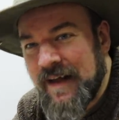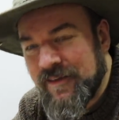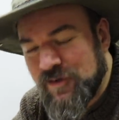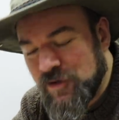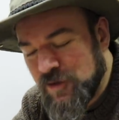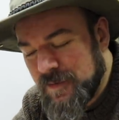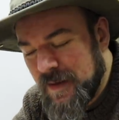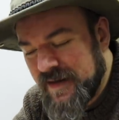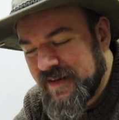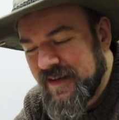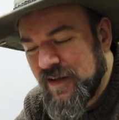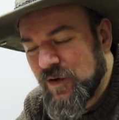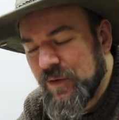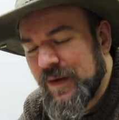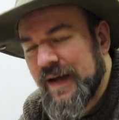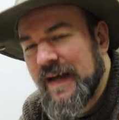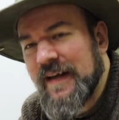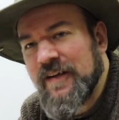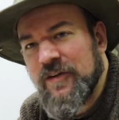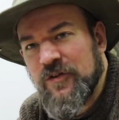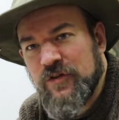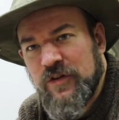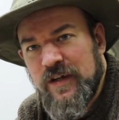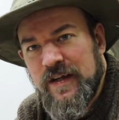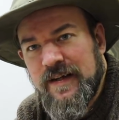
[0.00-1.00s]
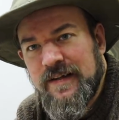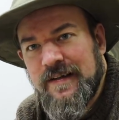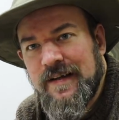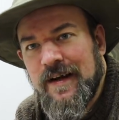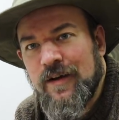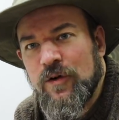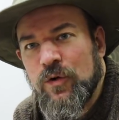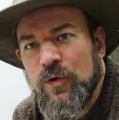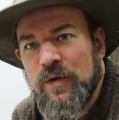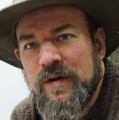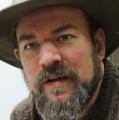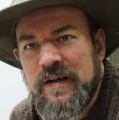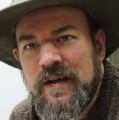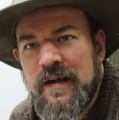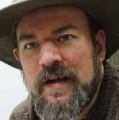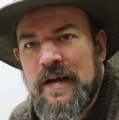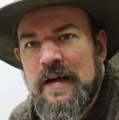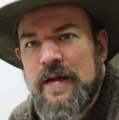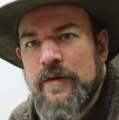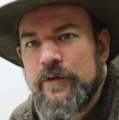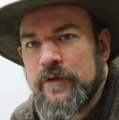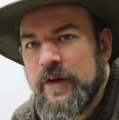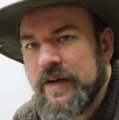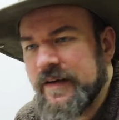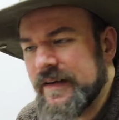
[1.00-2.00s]
Also nochmal theoretische Hintergründe
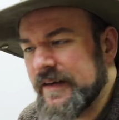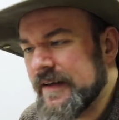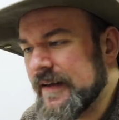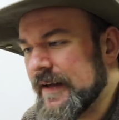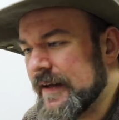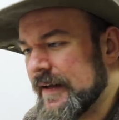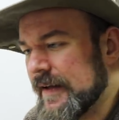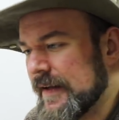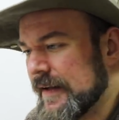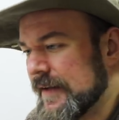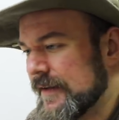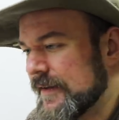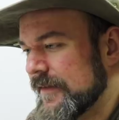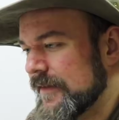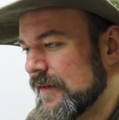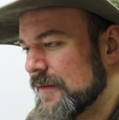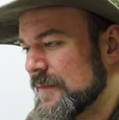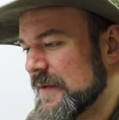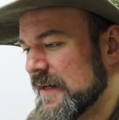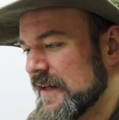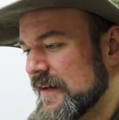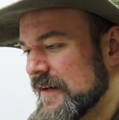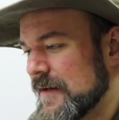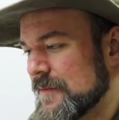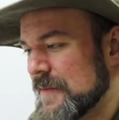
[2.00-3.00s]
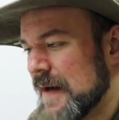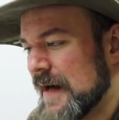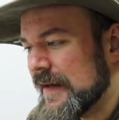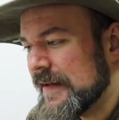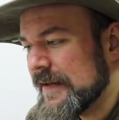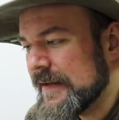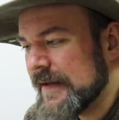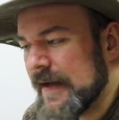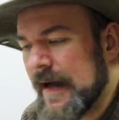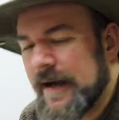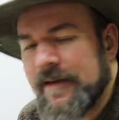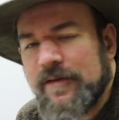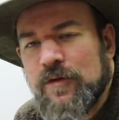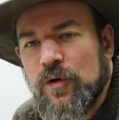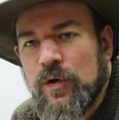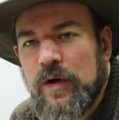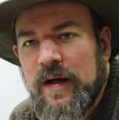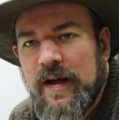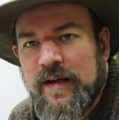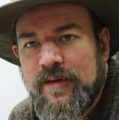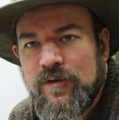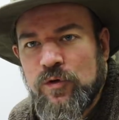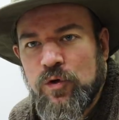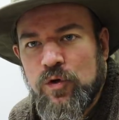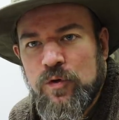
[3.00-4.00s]
für diejenigen, die sich mit der Thematik
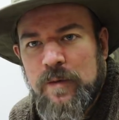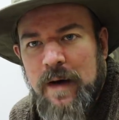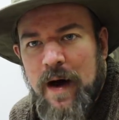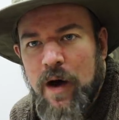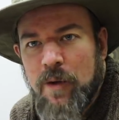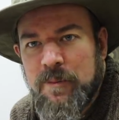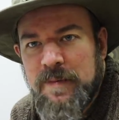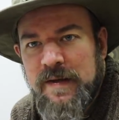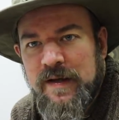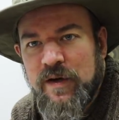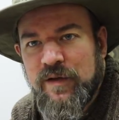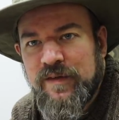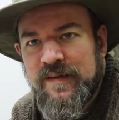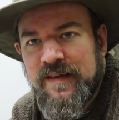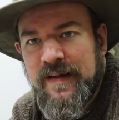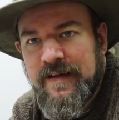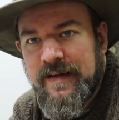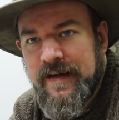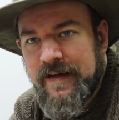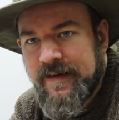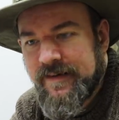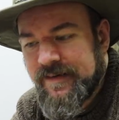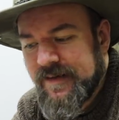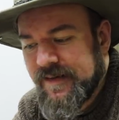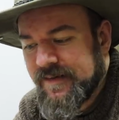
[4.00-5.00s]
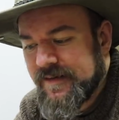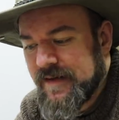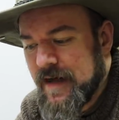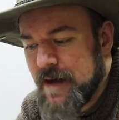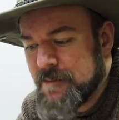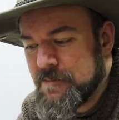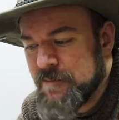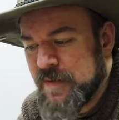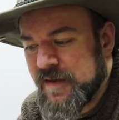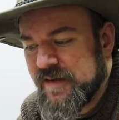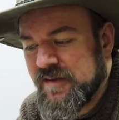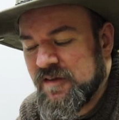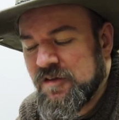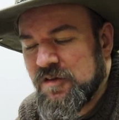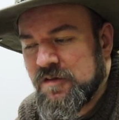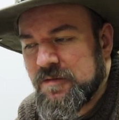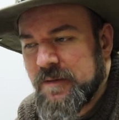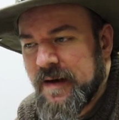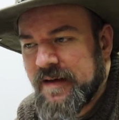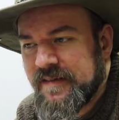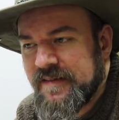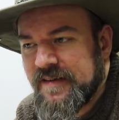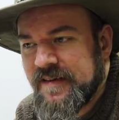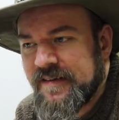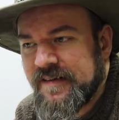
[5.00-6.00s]
Gaskocher jetzt noch überhaupt nicht auseinandergesetzt haben,
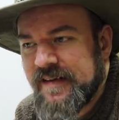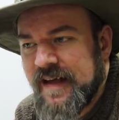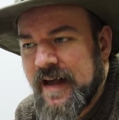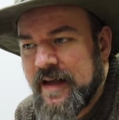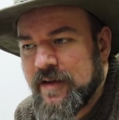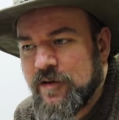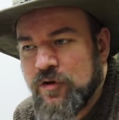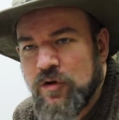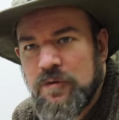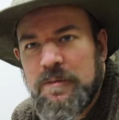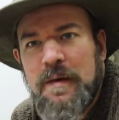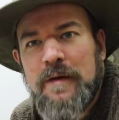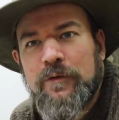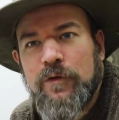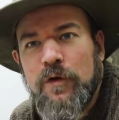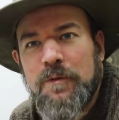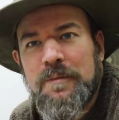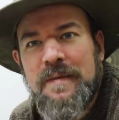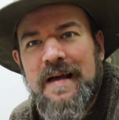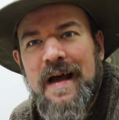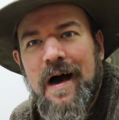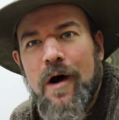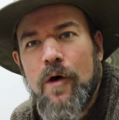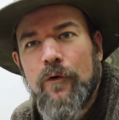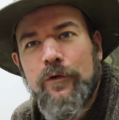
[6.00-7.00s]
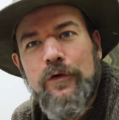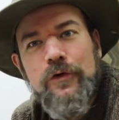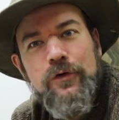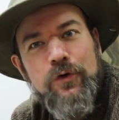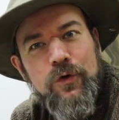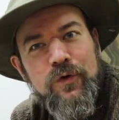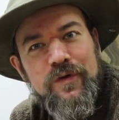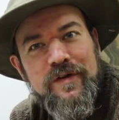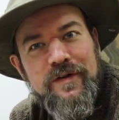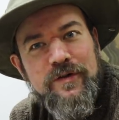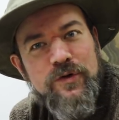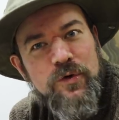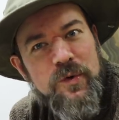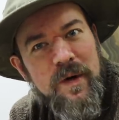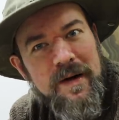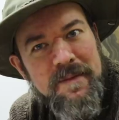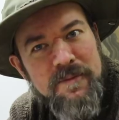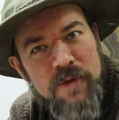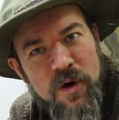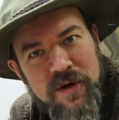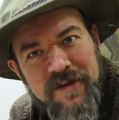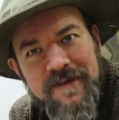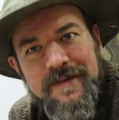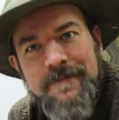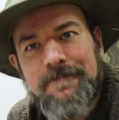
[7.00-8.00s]
beziehungsweise das gerne nochmal von mir aufgedröselt
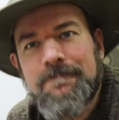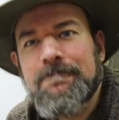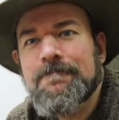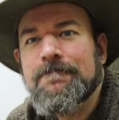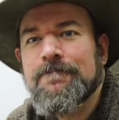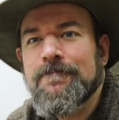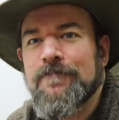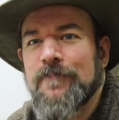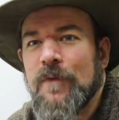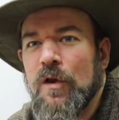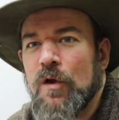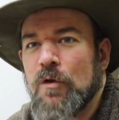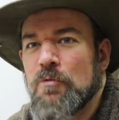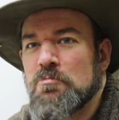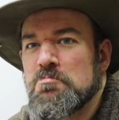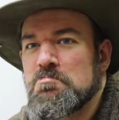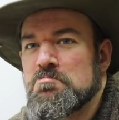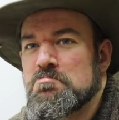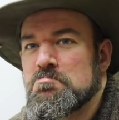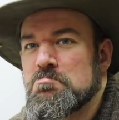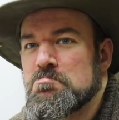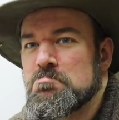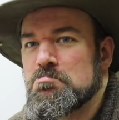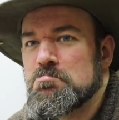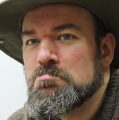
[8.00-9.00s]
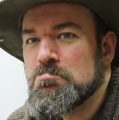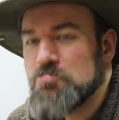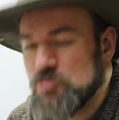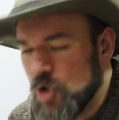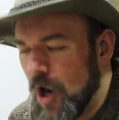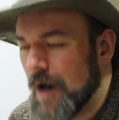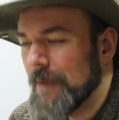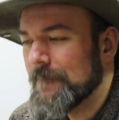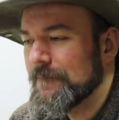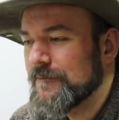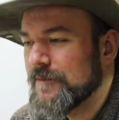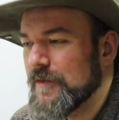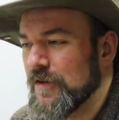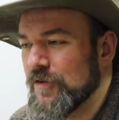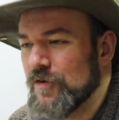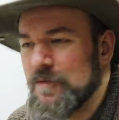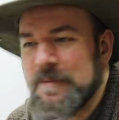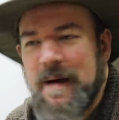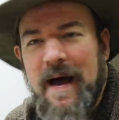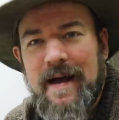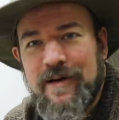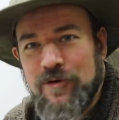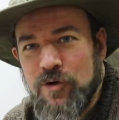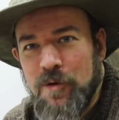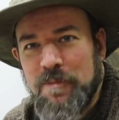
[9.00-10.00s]
hören möchten ja, diese
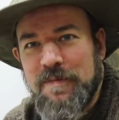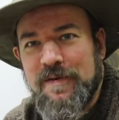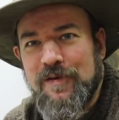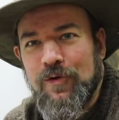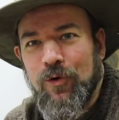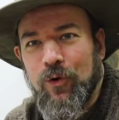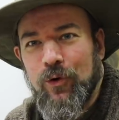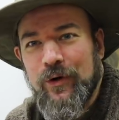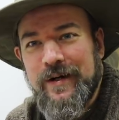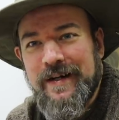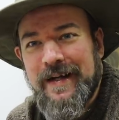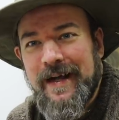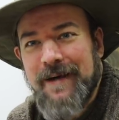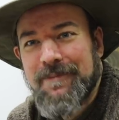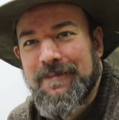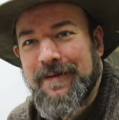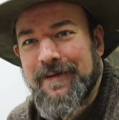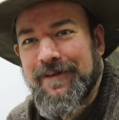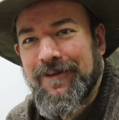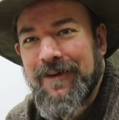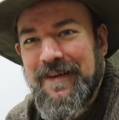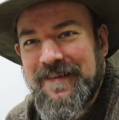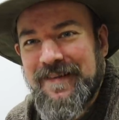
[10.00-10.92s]
beiden Optionen gibt es,